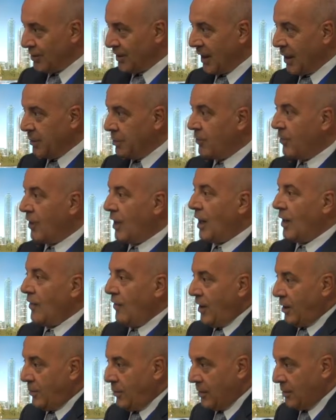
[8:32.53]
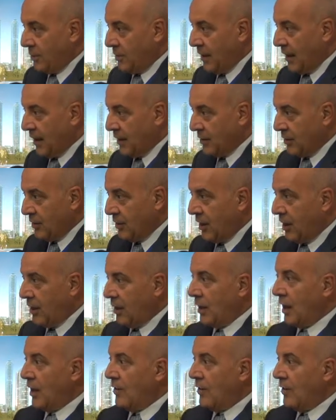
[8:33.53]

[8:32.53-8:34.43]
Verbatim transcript: sahibi ve ev almanın derdinde